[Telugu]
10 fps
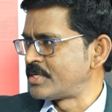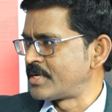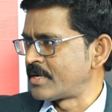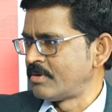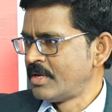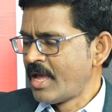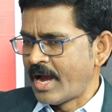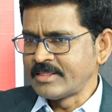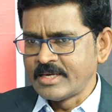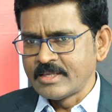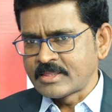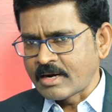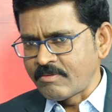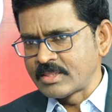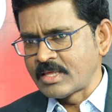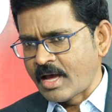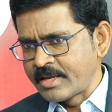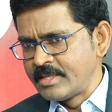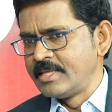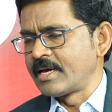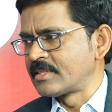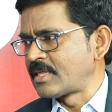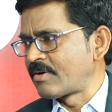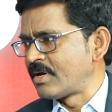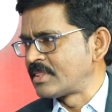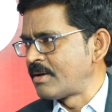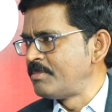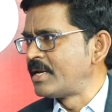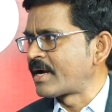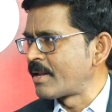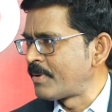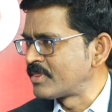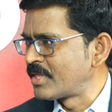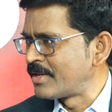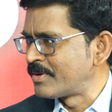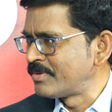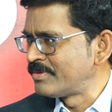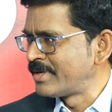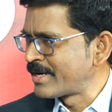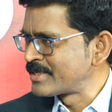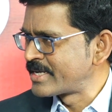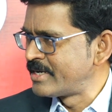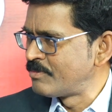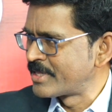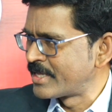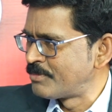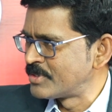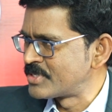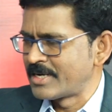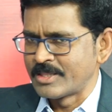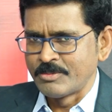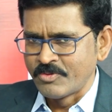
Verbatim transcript: చేరారు అయితే తర్వాత ఆ ఎన్నికల తర్వాత మీరు ఎక్కడ పత్తలేరు ఎక్కడ స్క్రీన్ మీద కనిపించట్లేదు మీ